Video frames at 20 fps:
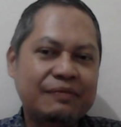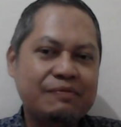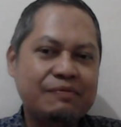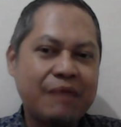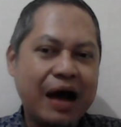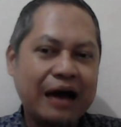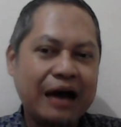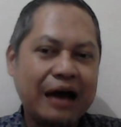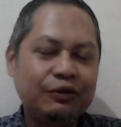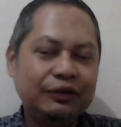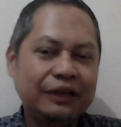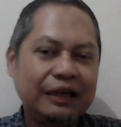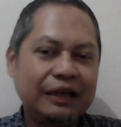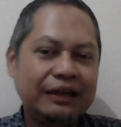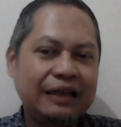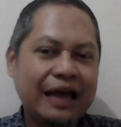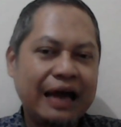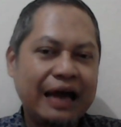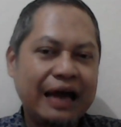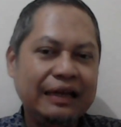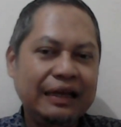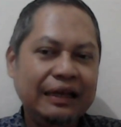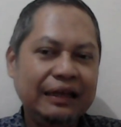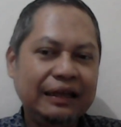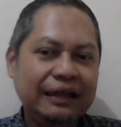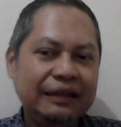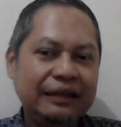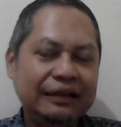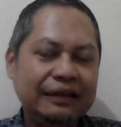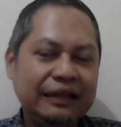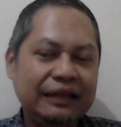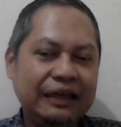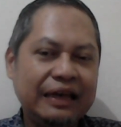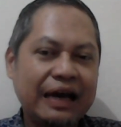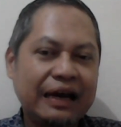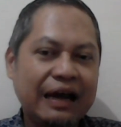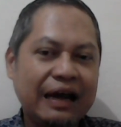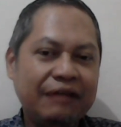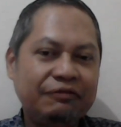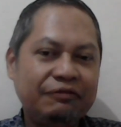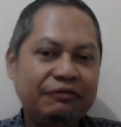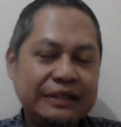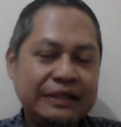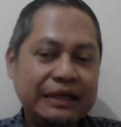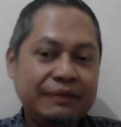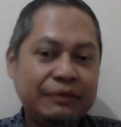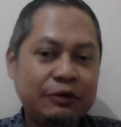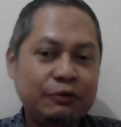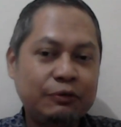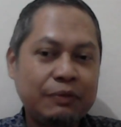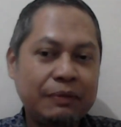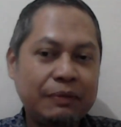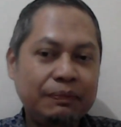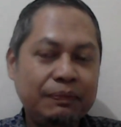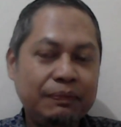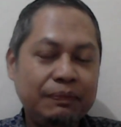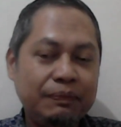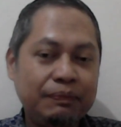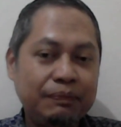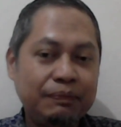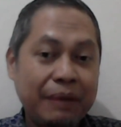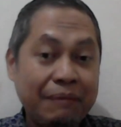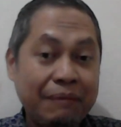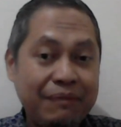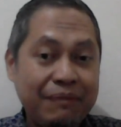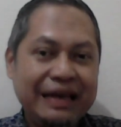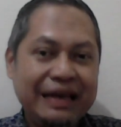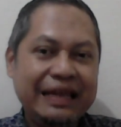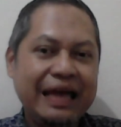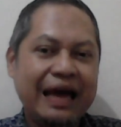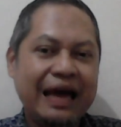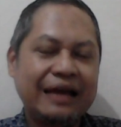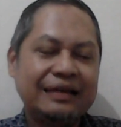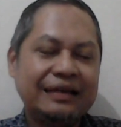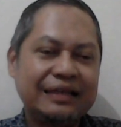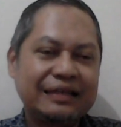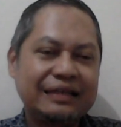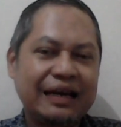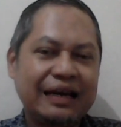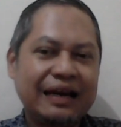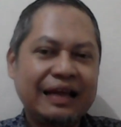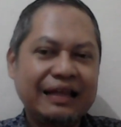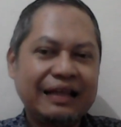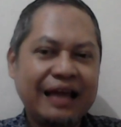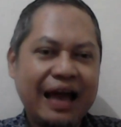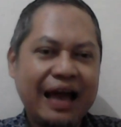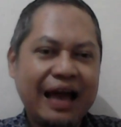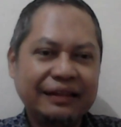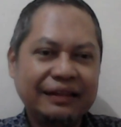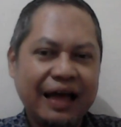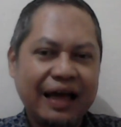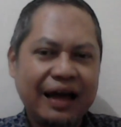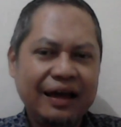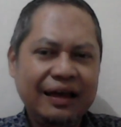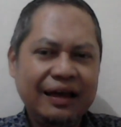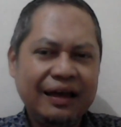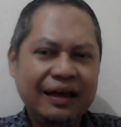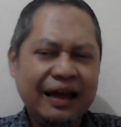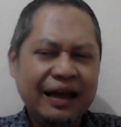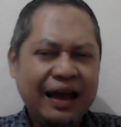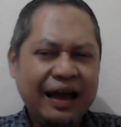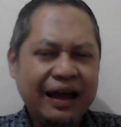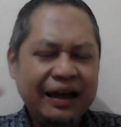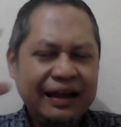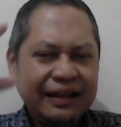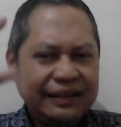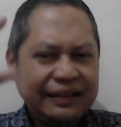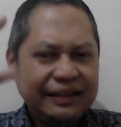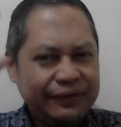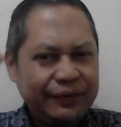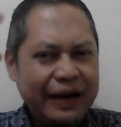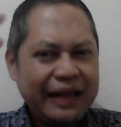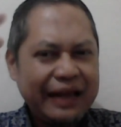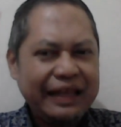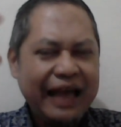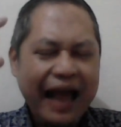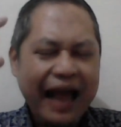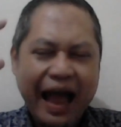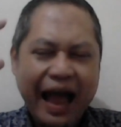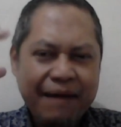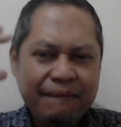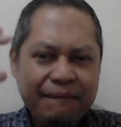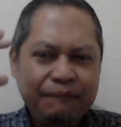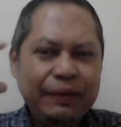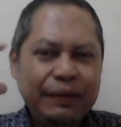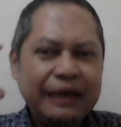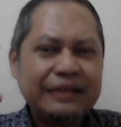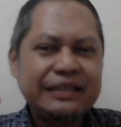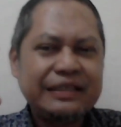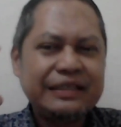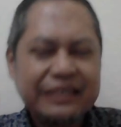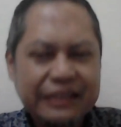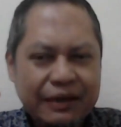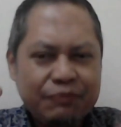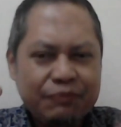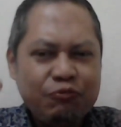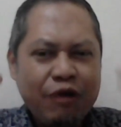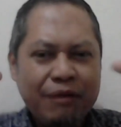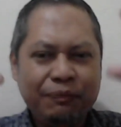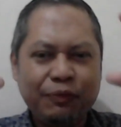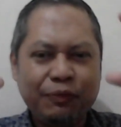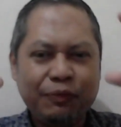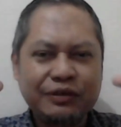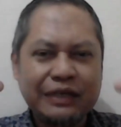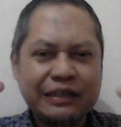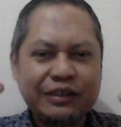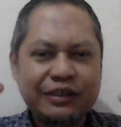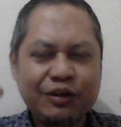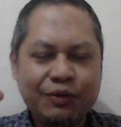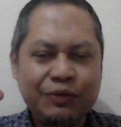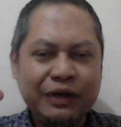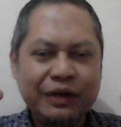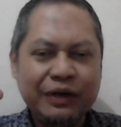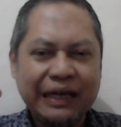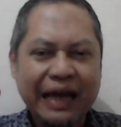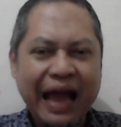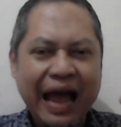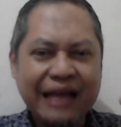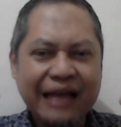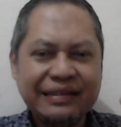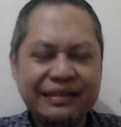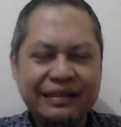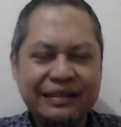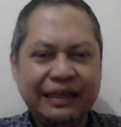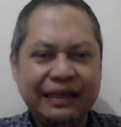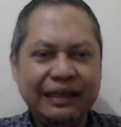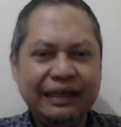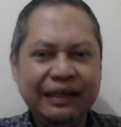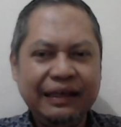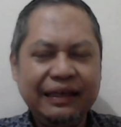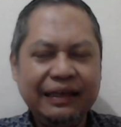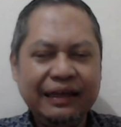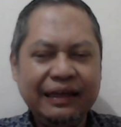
Baru terjadi tindakan fisik berupa pembelian secara nyata. Sebenarnya hampir semua proses komunikasi